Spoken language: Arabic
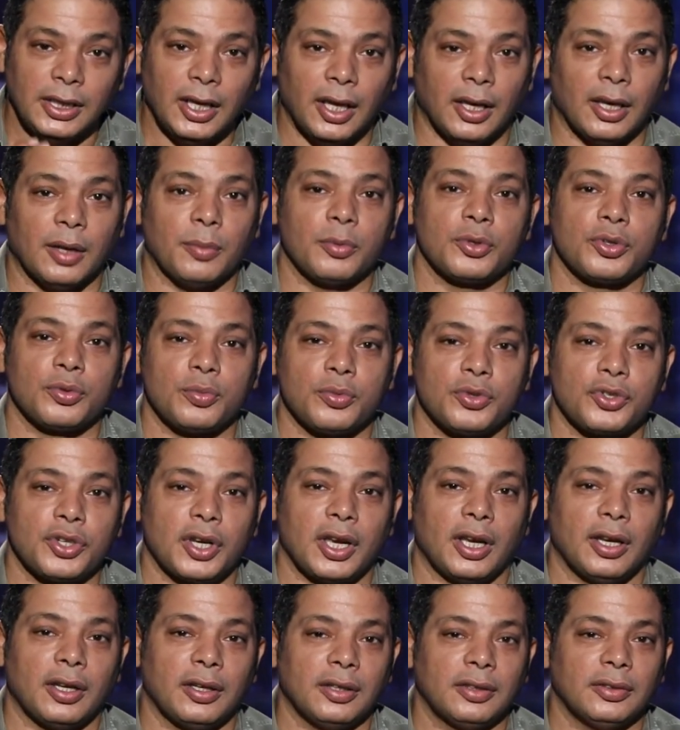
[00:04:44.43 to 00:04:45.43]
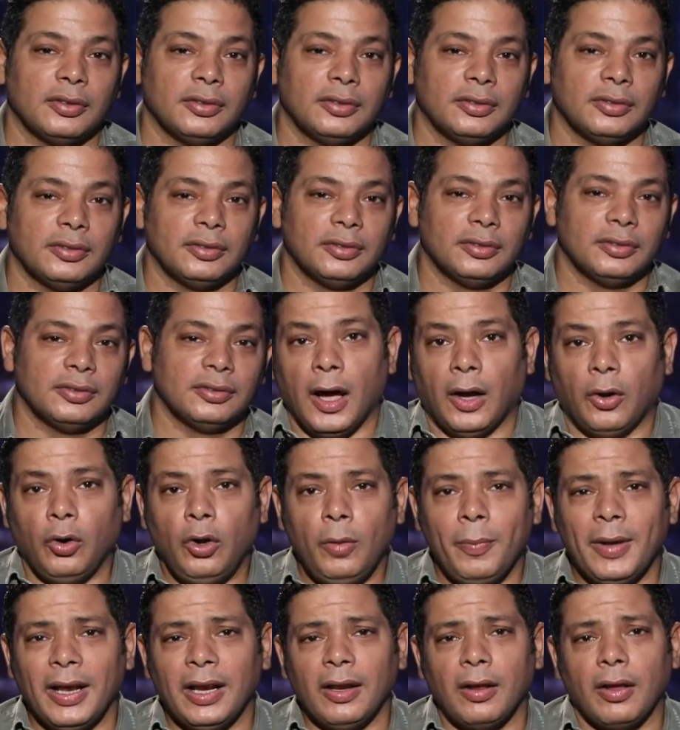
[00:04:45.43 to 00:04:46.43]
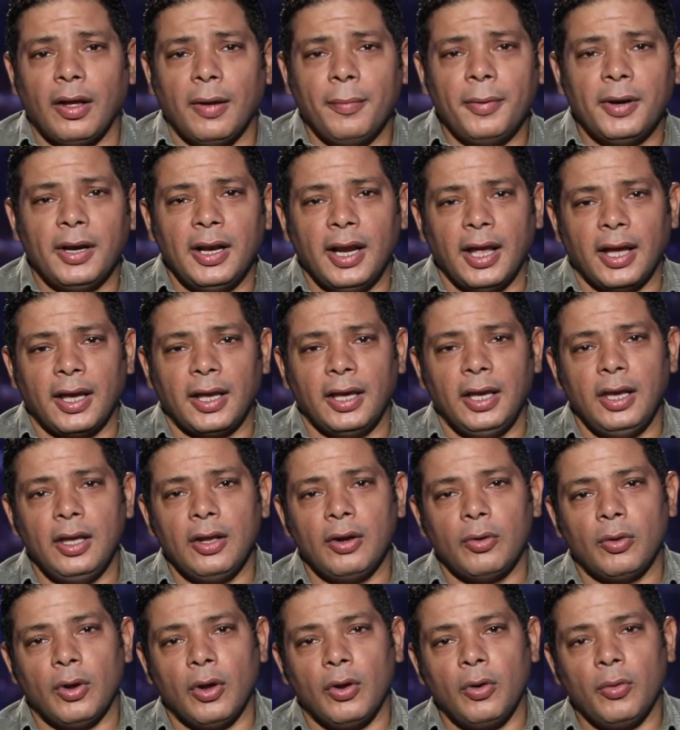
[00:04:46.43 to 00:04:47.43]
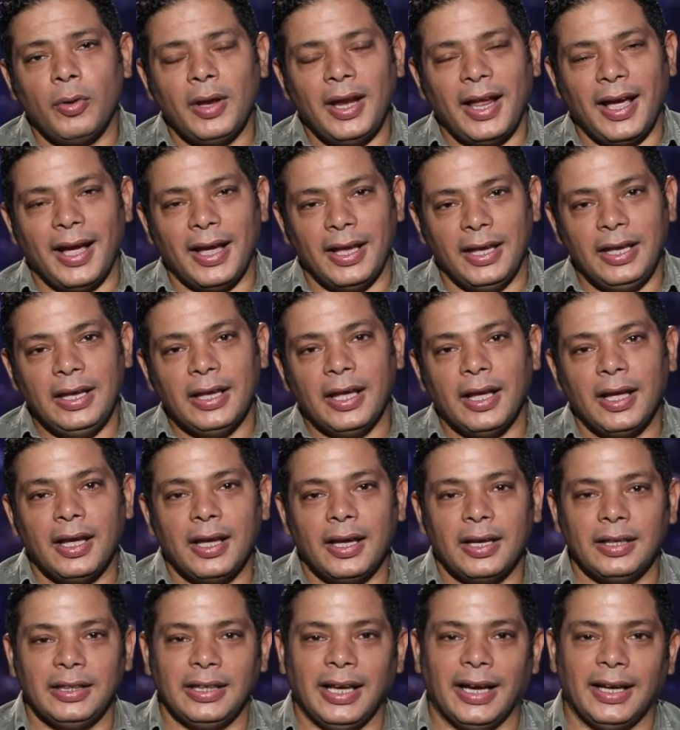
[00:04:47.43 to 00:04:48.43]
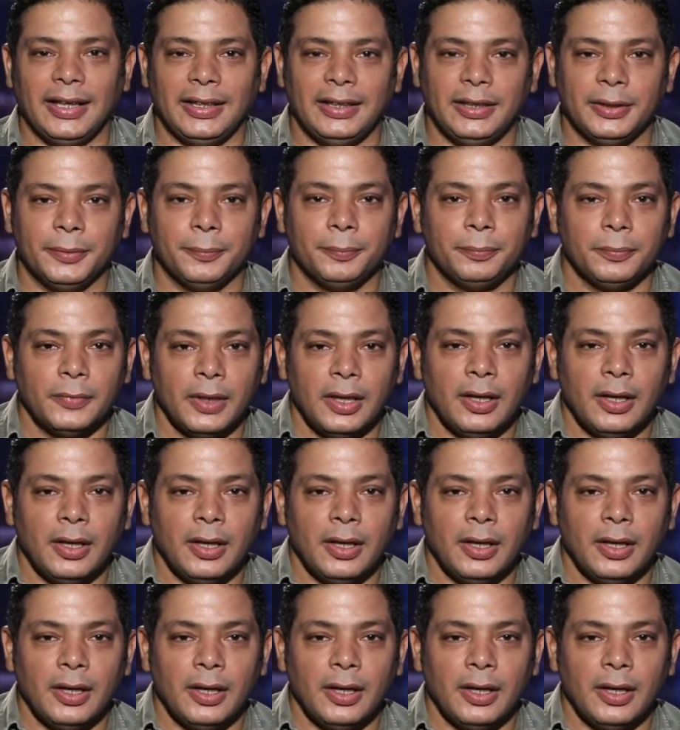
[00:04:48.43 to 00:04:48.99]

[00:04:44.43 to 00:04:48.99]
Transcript: يلا مش مشكله هروح بقى للخبر الاخير وهو الحقيقه يعني